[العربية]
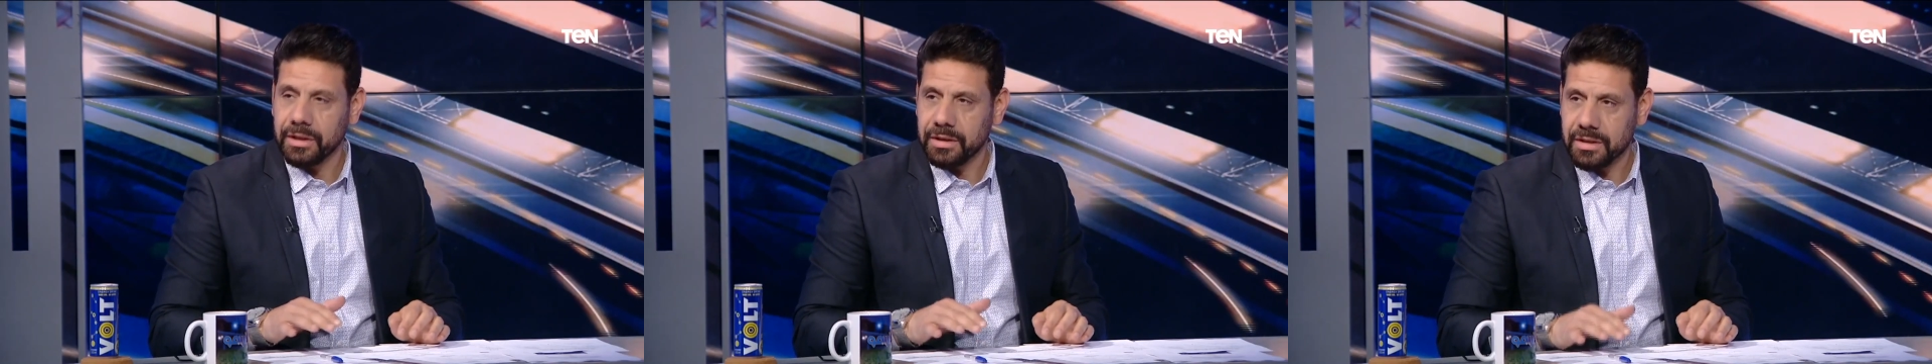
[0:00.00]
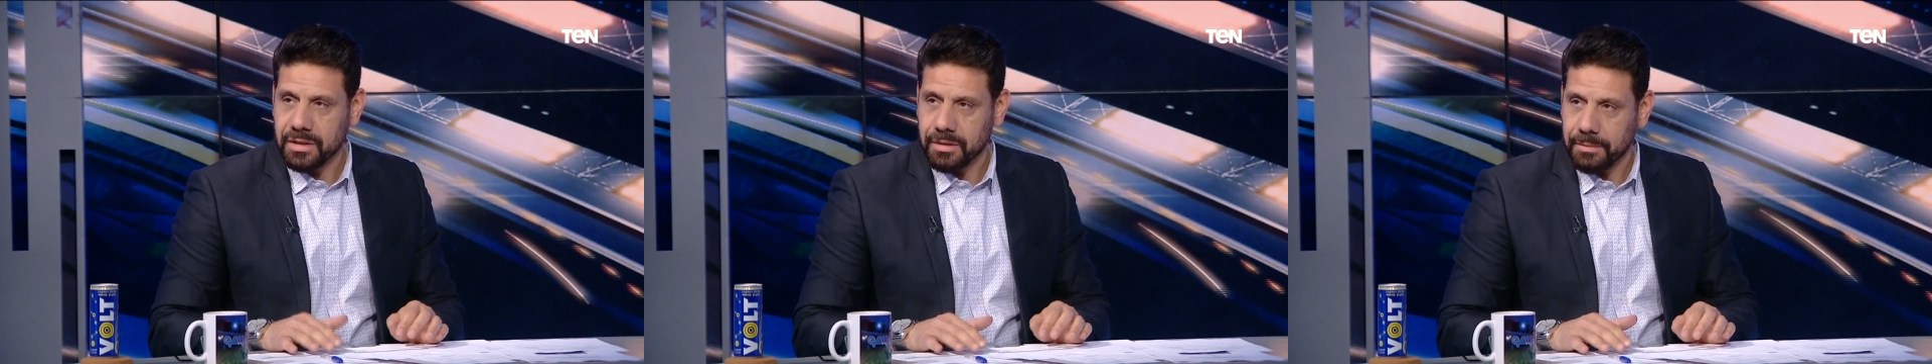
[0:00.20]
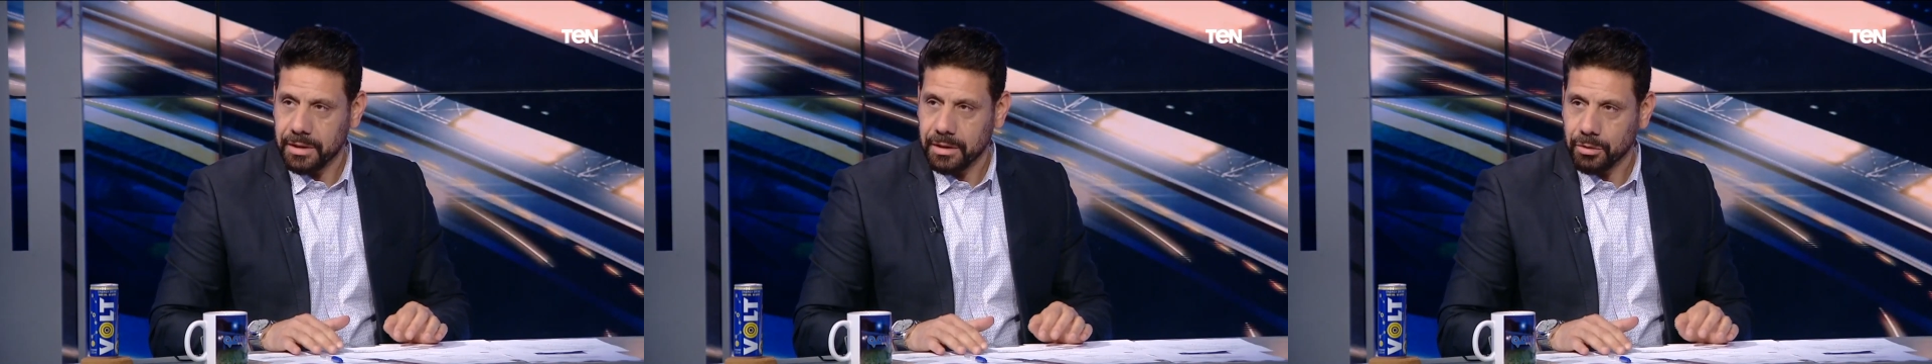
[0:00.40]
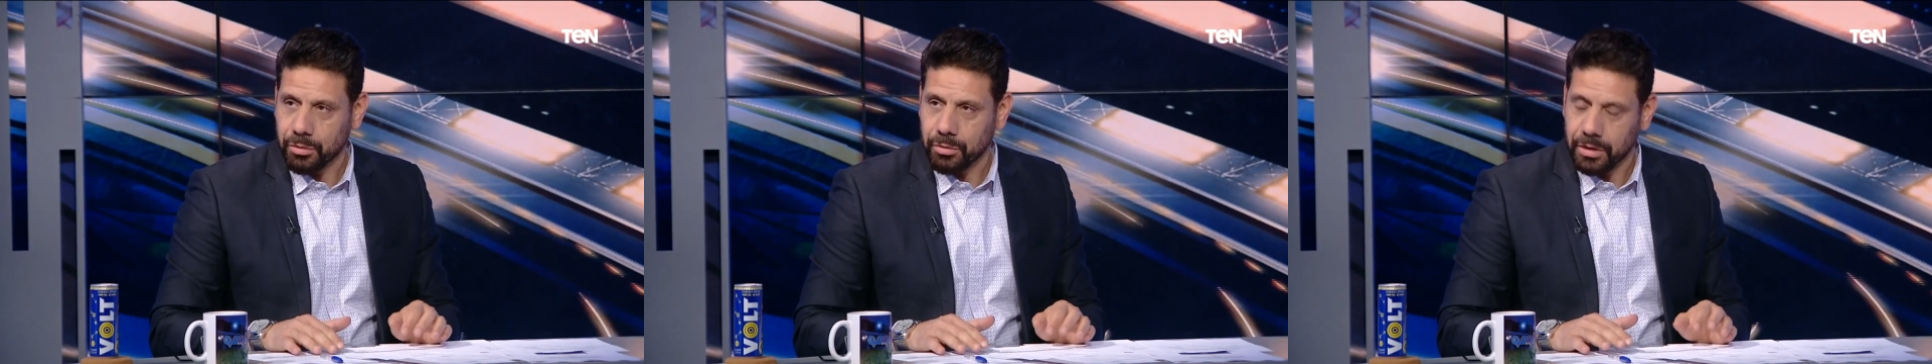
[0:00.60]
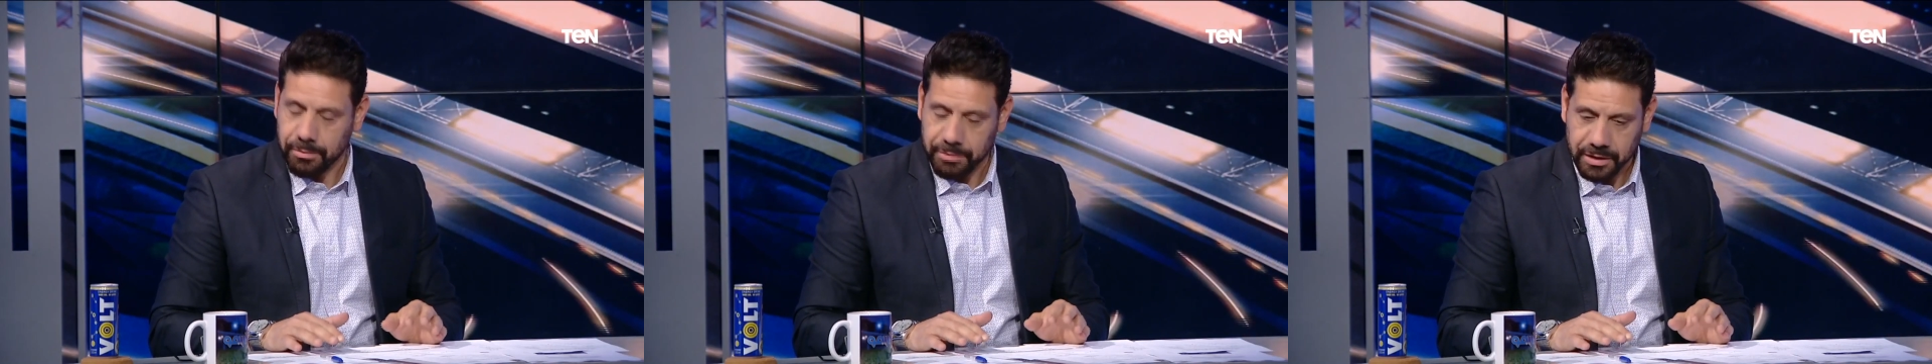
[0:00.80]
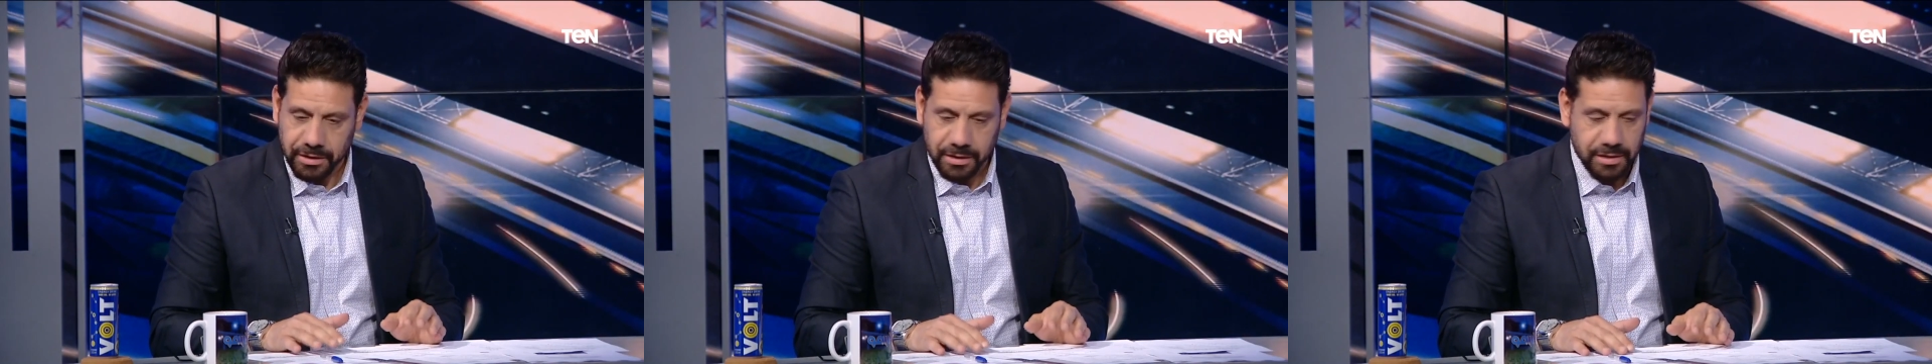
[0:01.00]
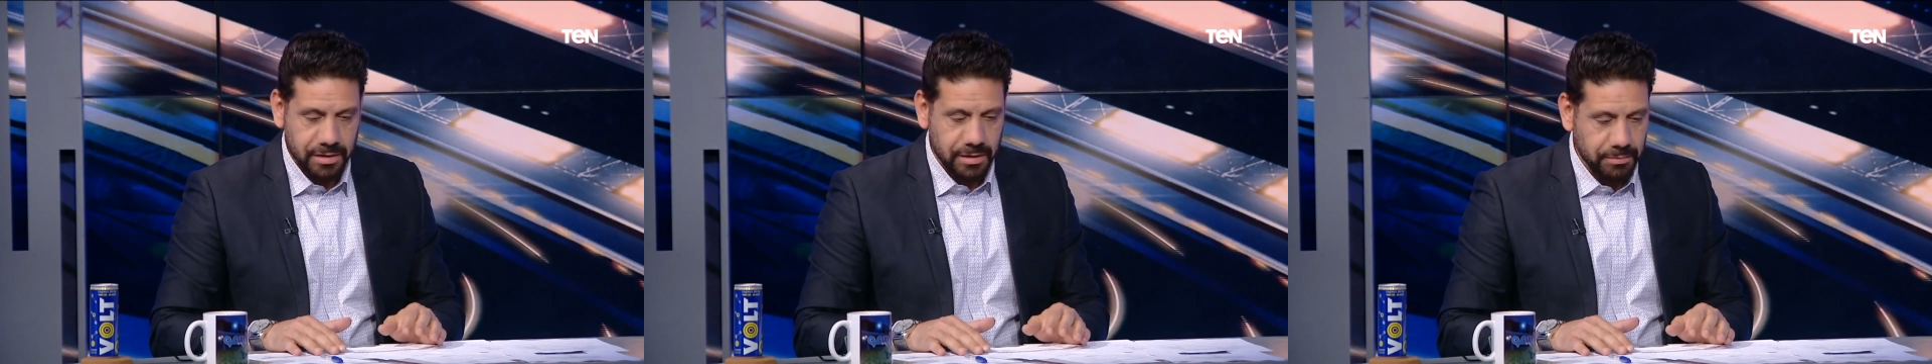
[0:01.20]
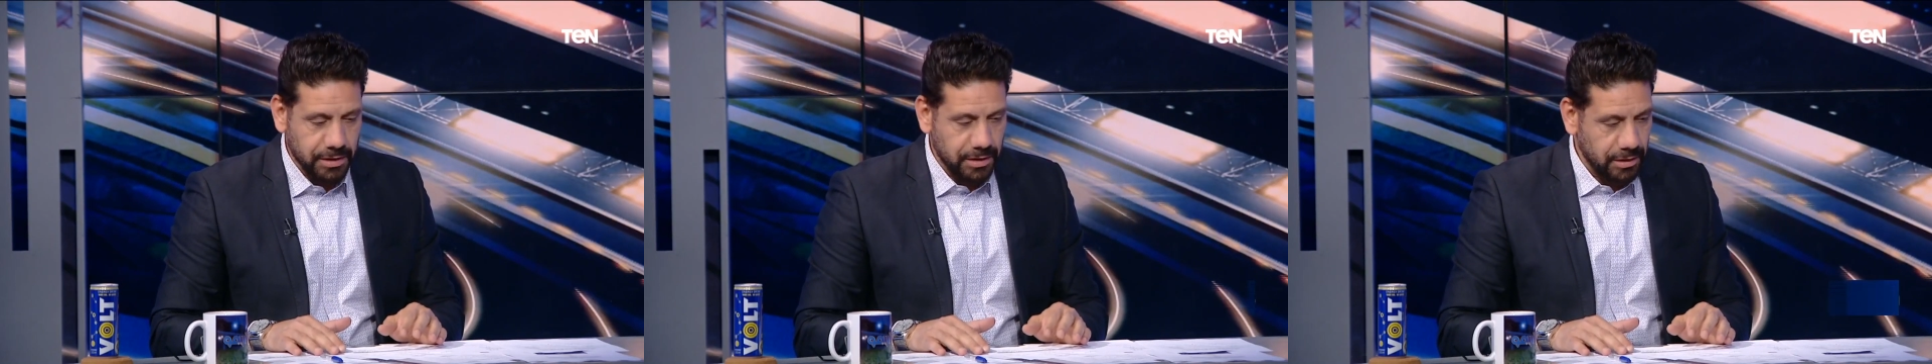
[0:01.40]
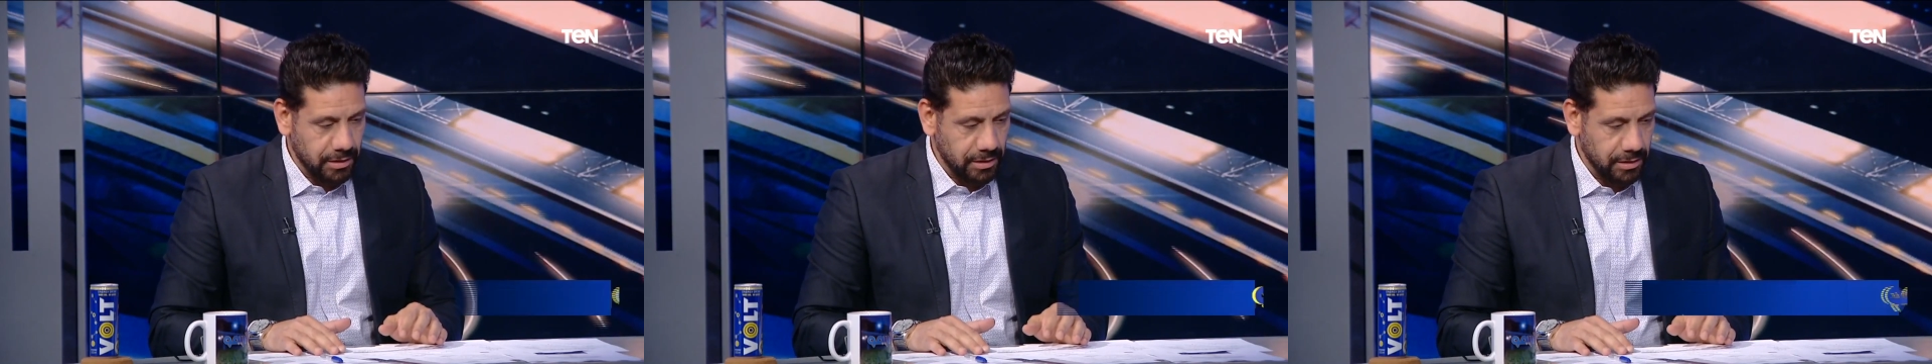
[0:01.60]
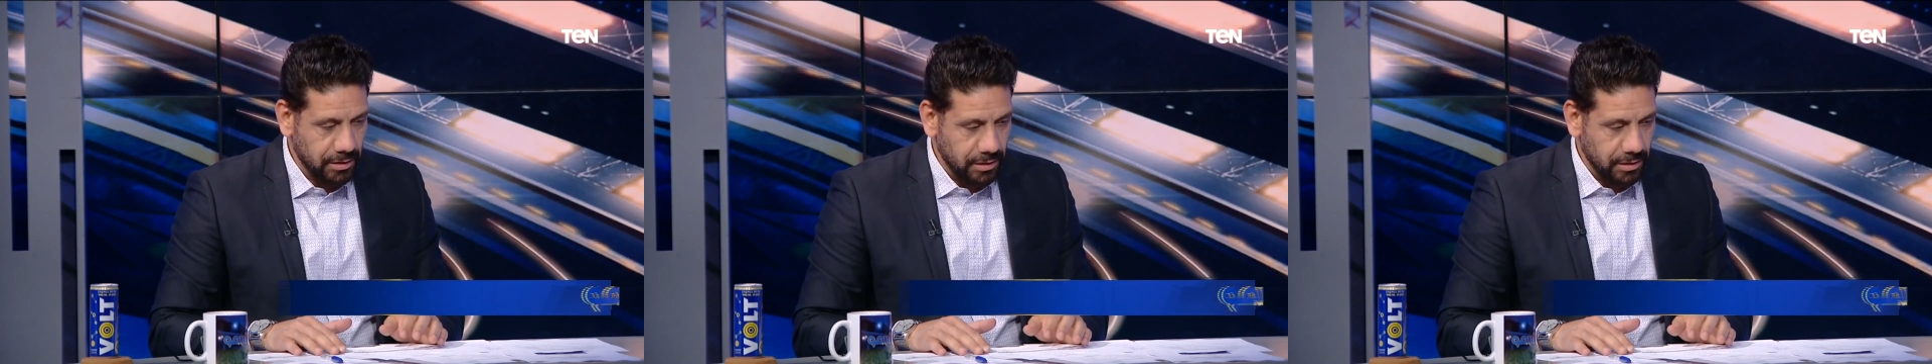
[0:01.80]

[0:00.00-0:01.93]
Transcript: لنادي الزمالك وجماهير نادي الزمالك